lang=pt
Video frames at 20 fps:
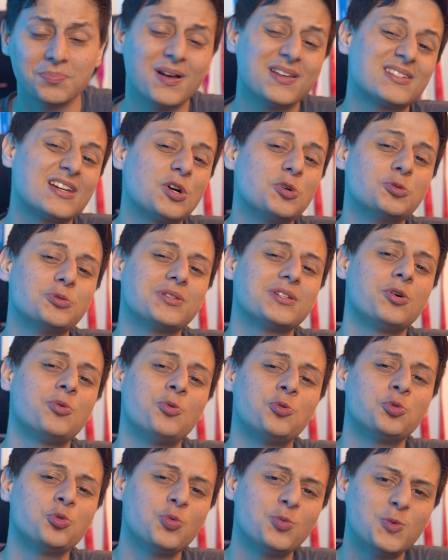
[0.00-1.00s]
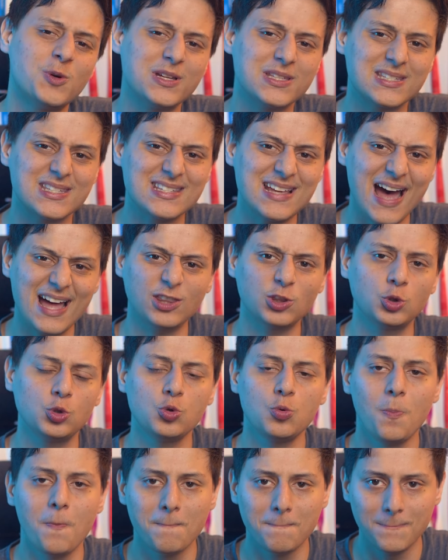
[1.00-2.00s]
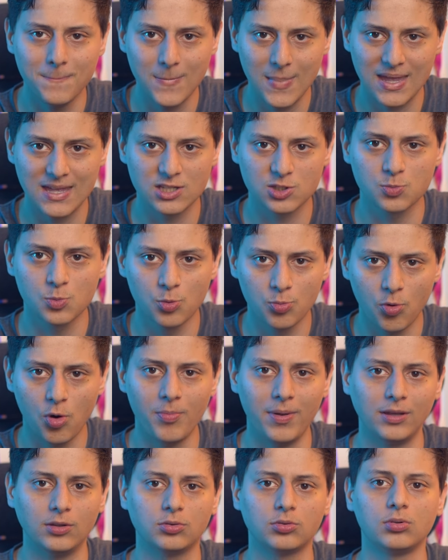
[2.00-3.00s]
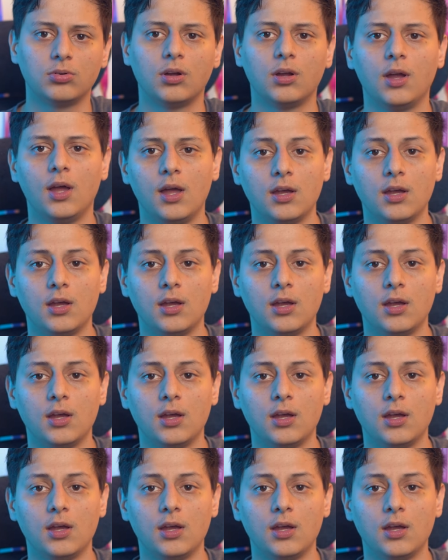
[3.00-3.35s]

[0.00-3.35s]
mas que aconteceu no exato mesmo momento